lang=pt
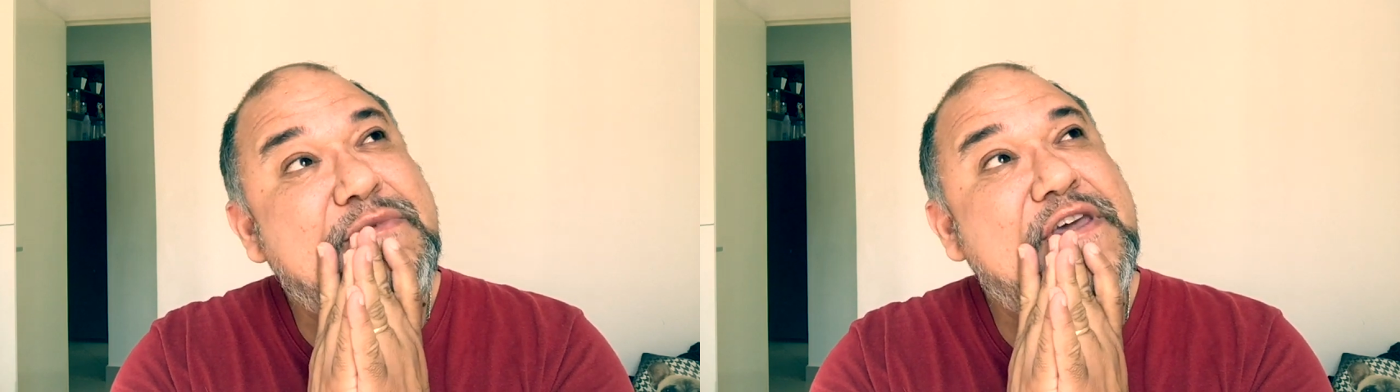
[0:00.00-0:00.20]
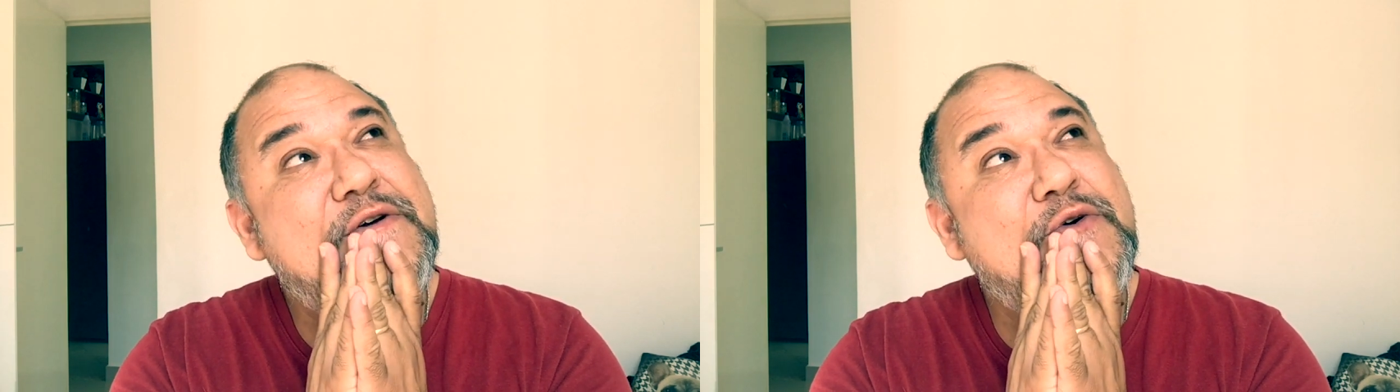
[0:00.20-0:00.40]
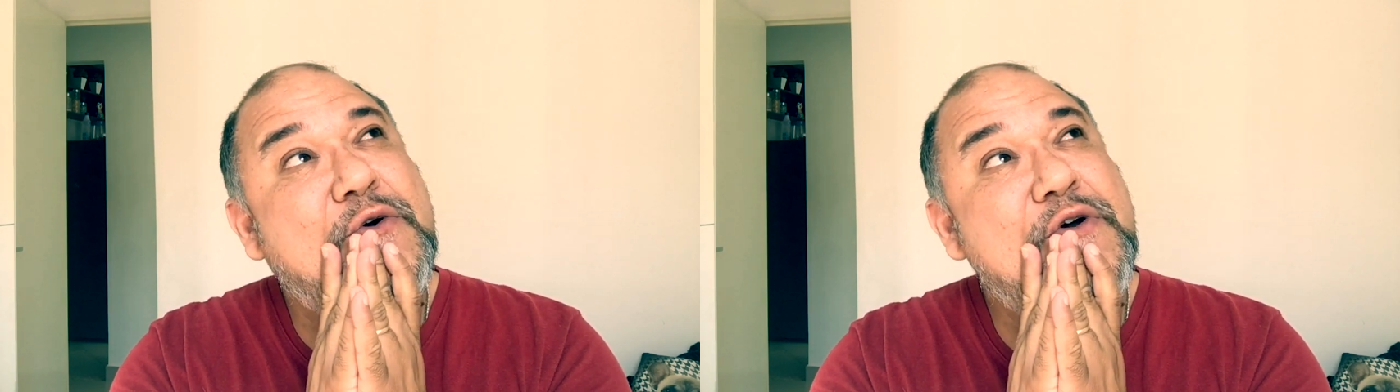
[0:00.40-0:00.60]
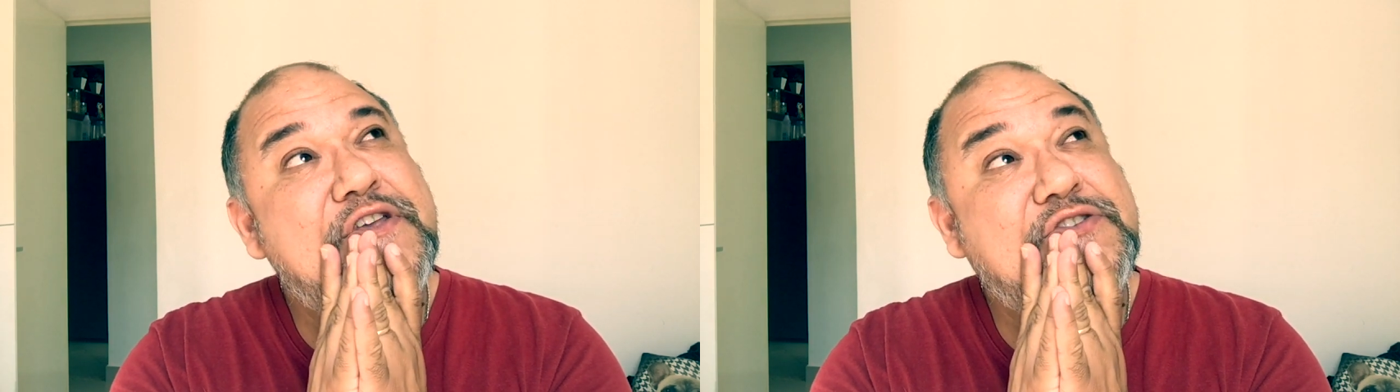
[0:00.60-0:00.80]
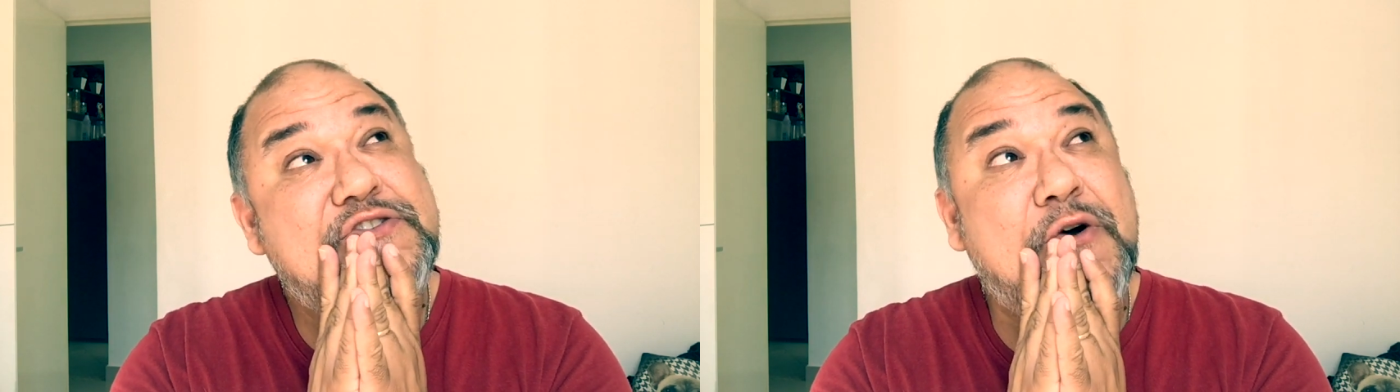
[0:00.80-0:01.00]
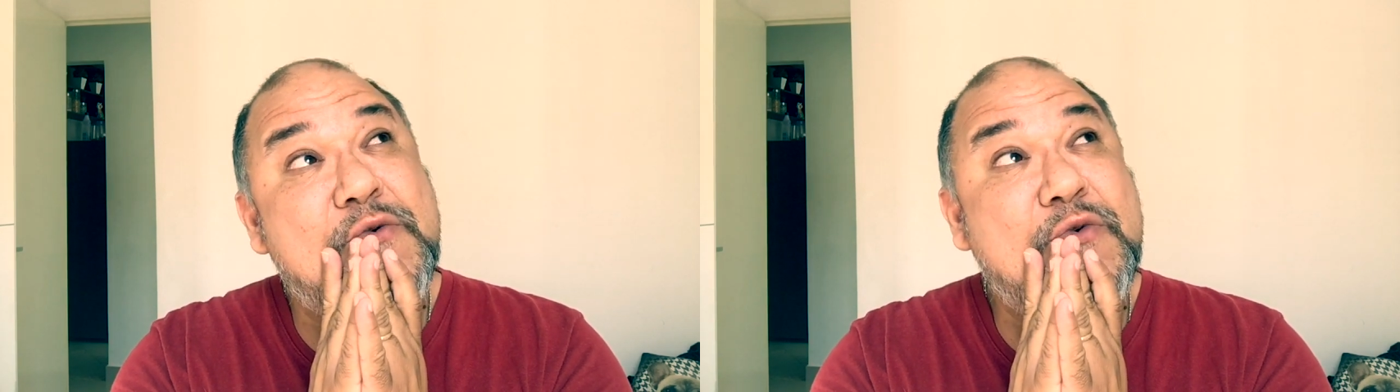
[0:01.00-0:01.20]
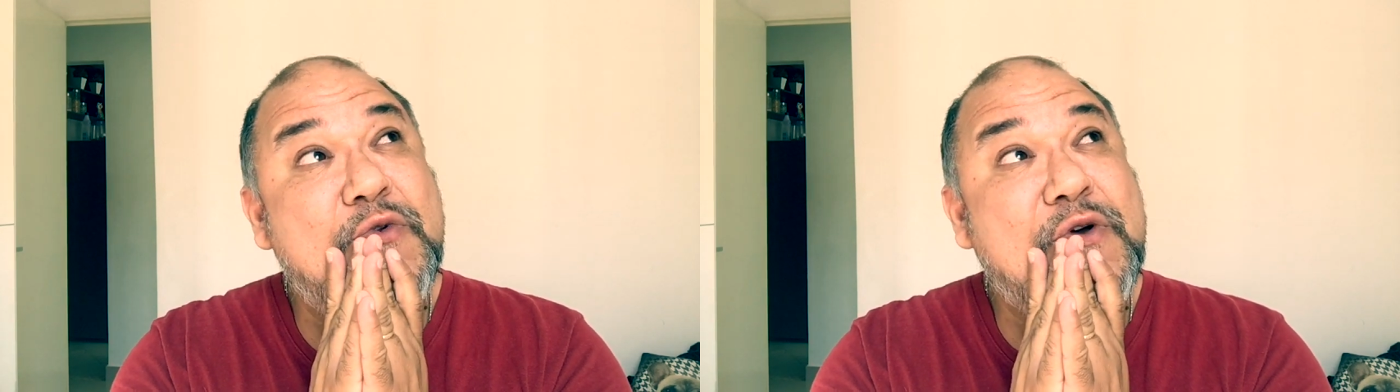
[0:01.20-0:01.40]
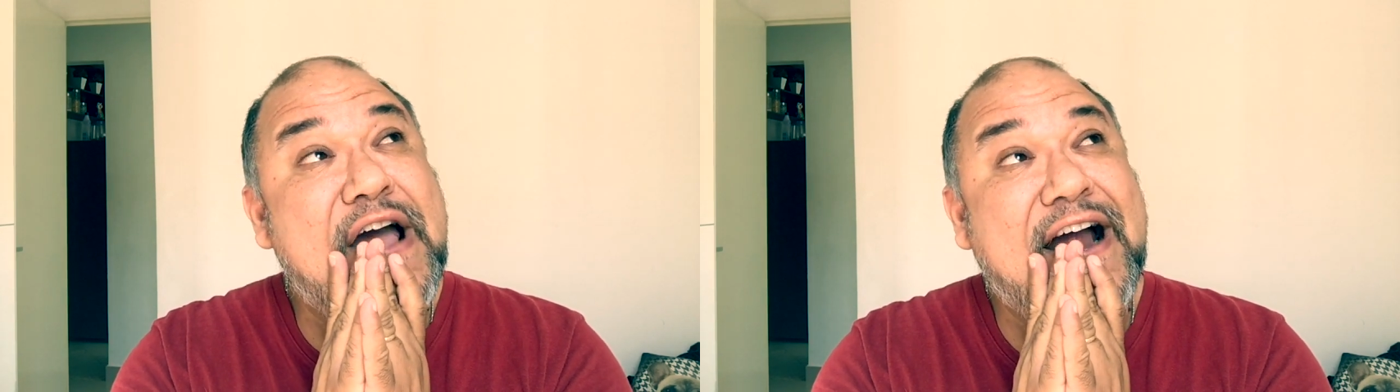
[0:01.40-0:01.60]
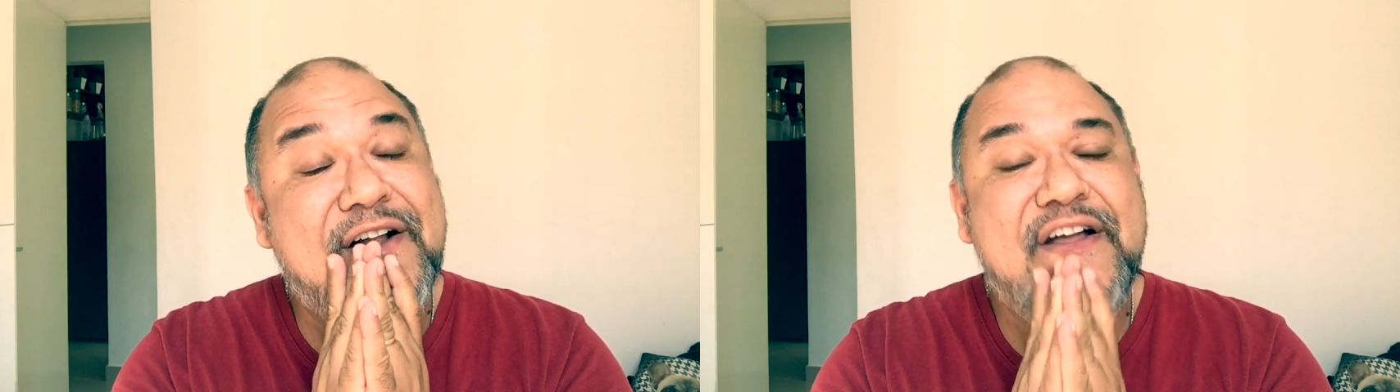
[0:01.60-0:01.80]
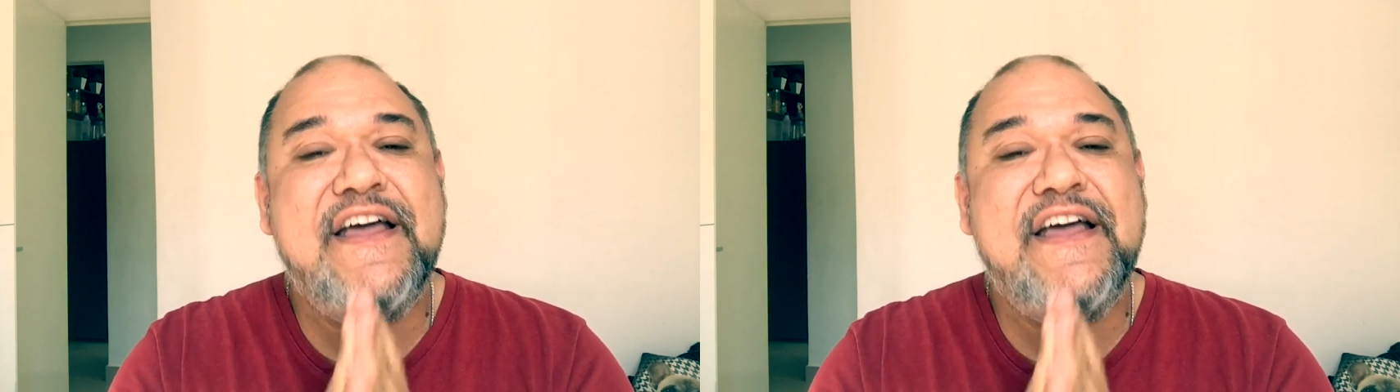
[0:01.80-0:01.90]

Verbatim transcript: meu, eu conheço de algum lugar.